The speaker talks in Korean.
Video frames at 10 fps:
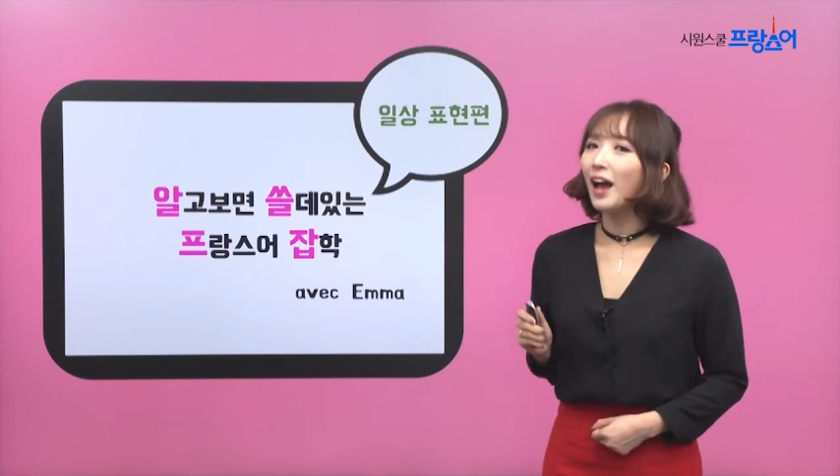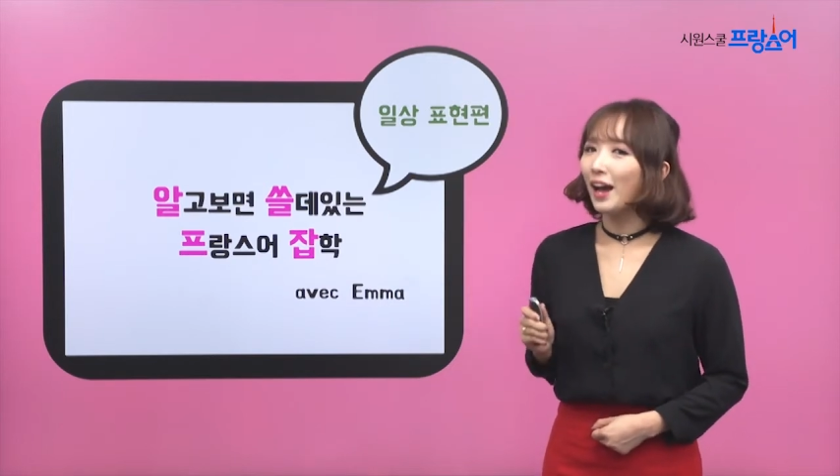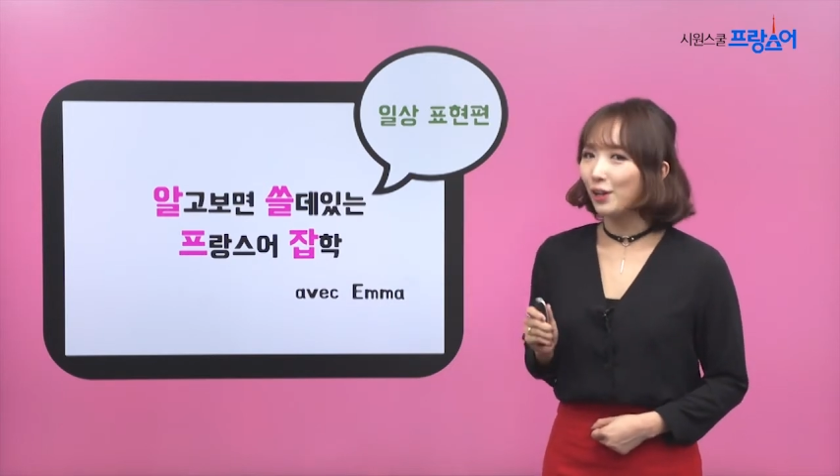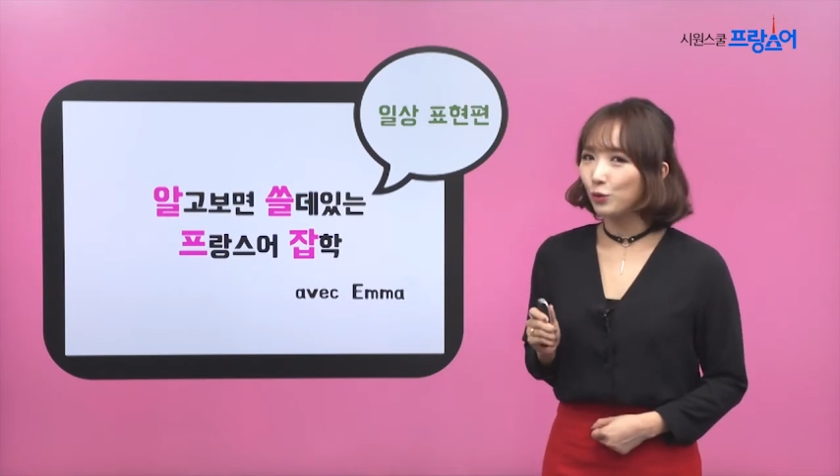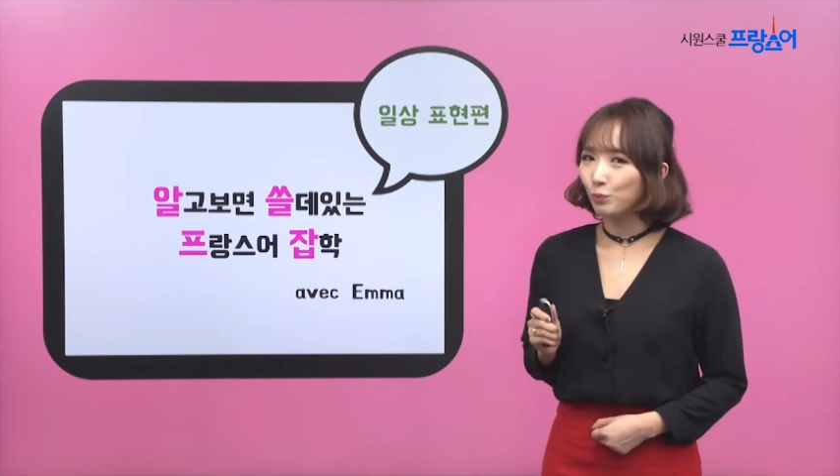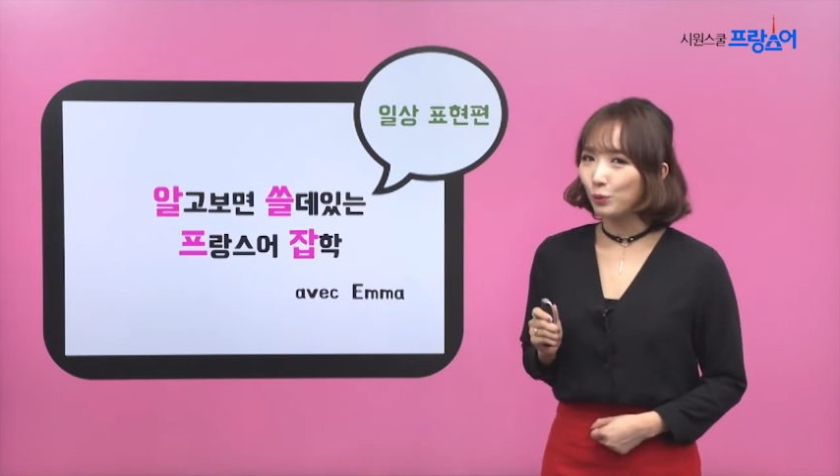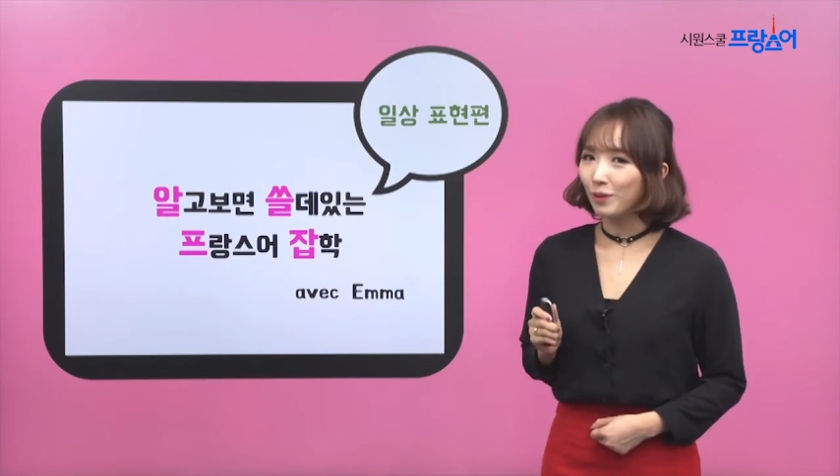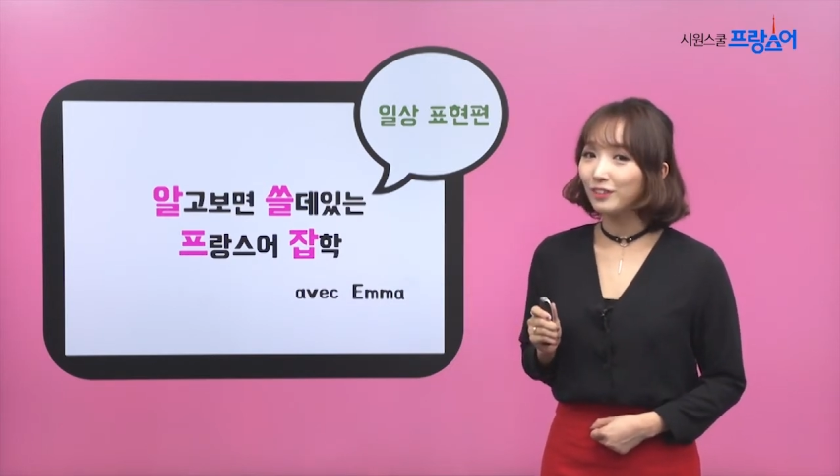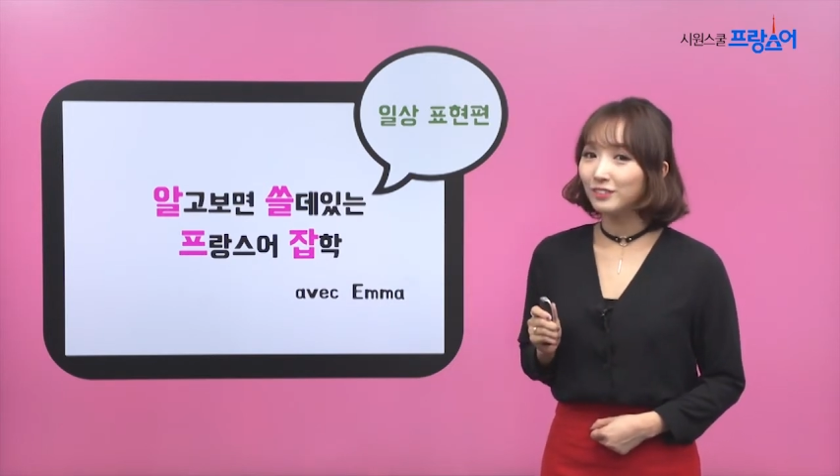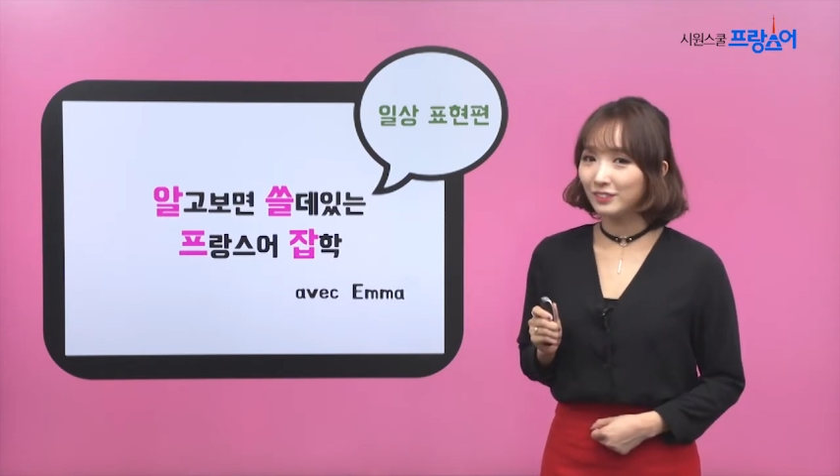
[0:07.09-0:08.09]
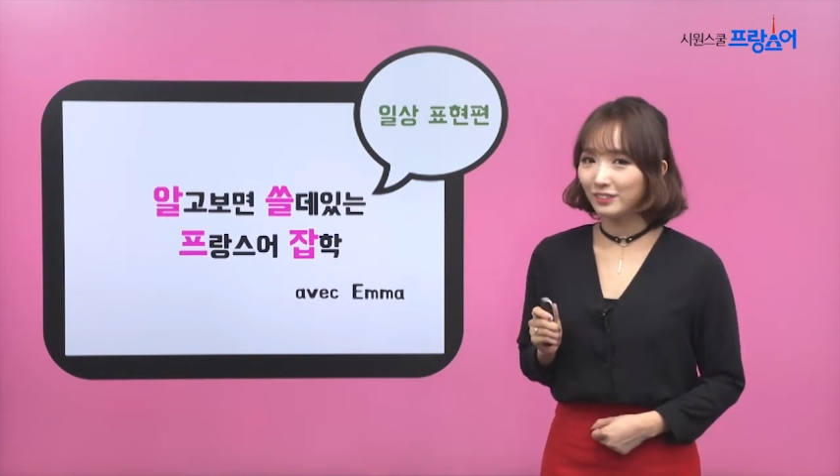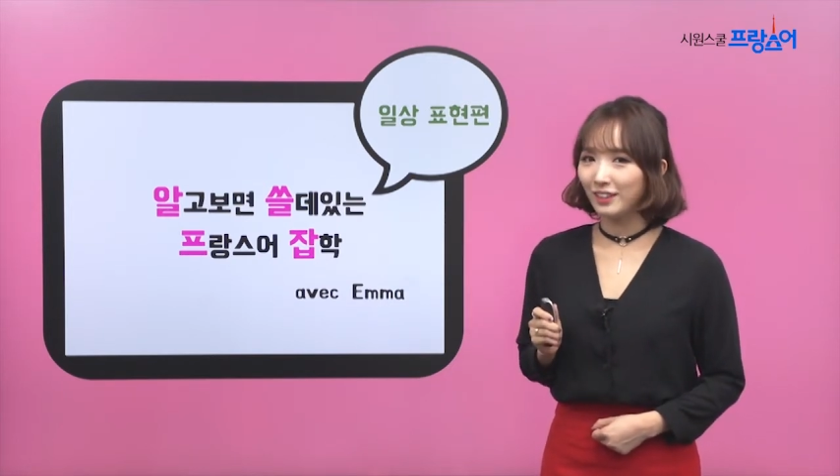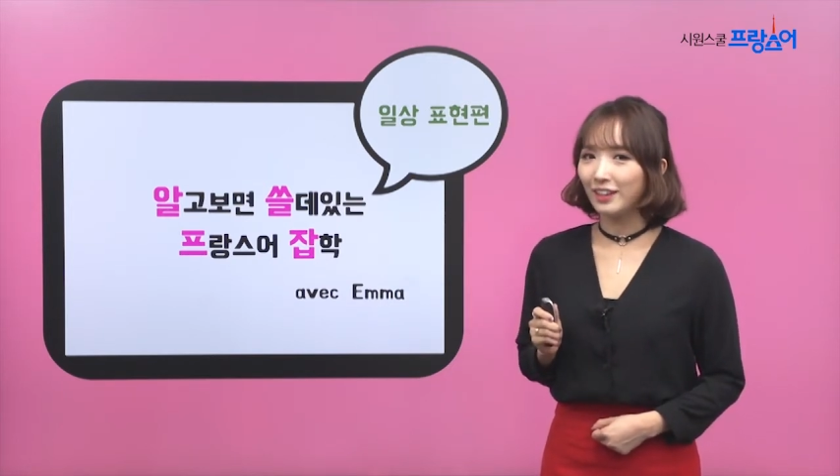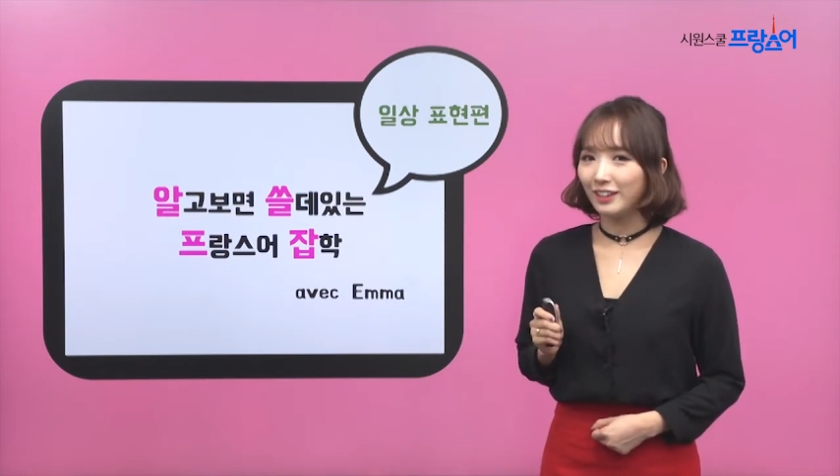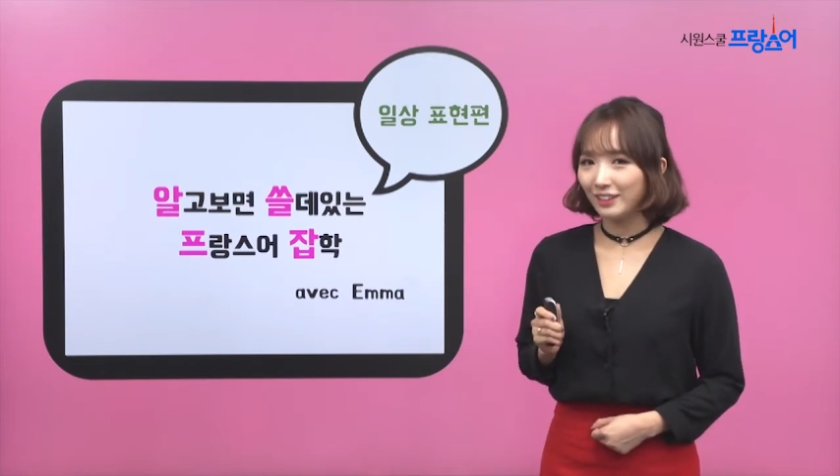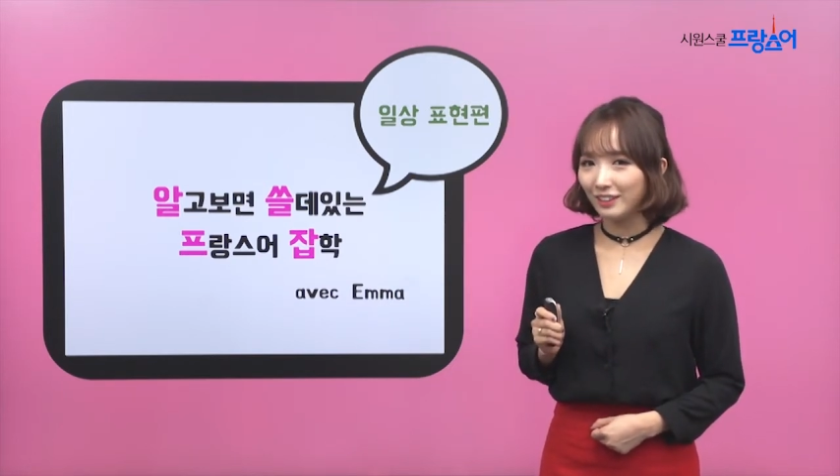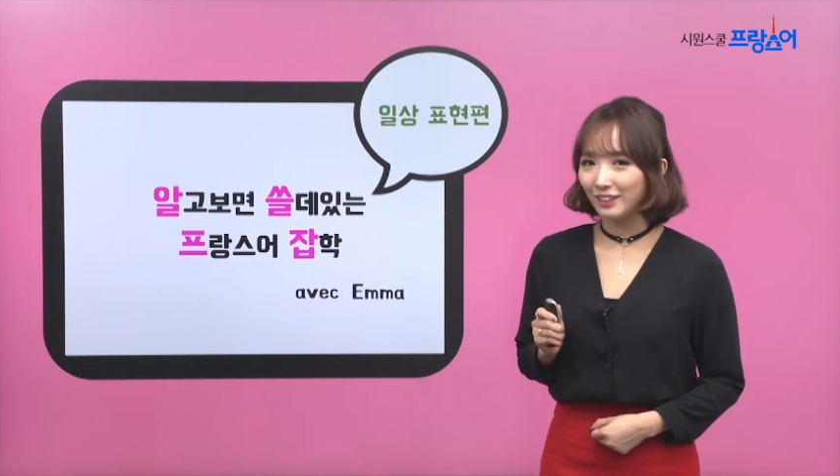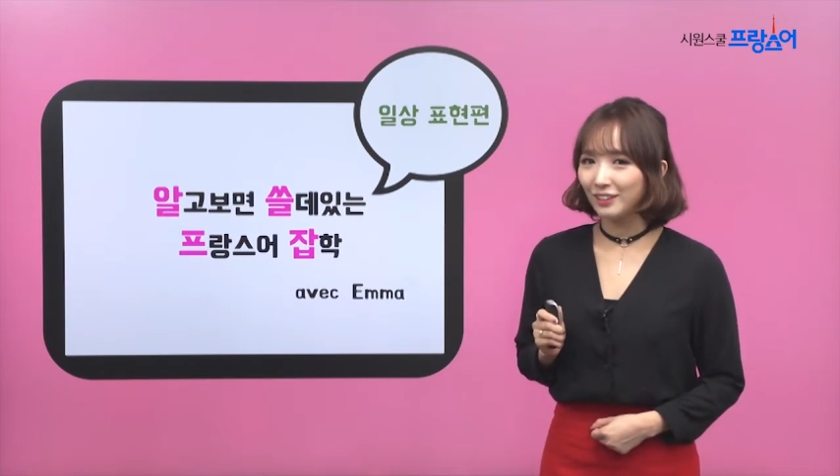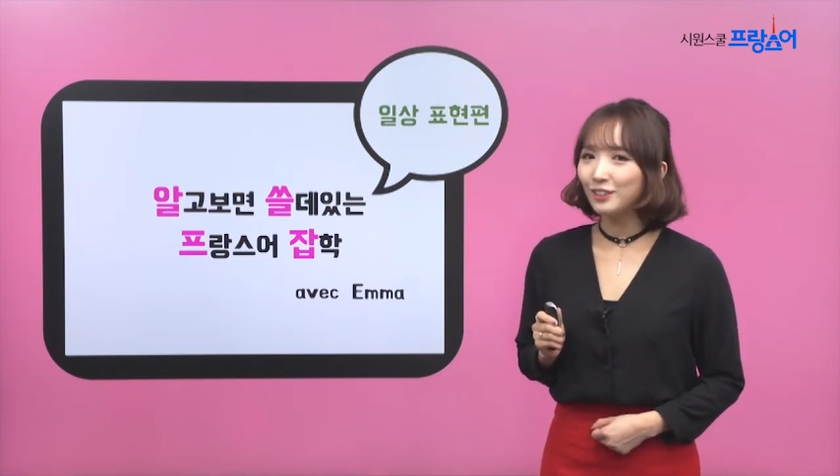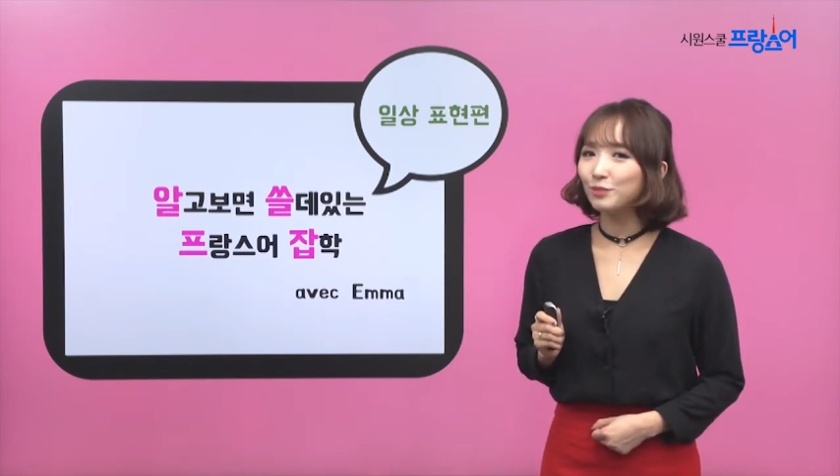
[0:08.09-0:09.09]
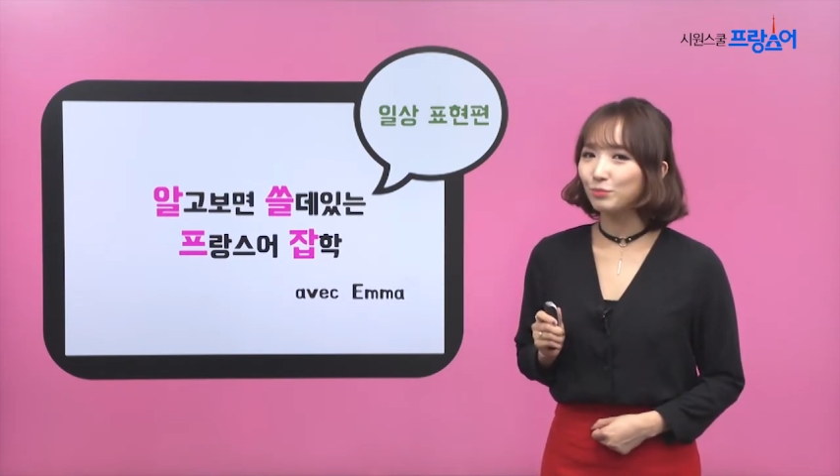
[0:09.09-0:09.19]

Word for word: 알고 보면 쓸데 있는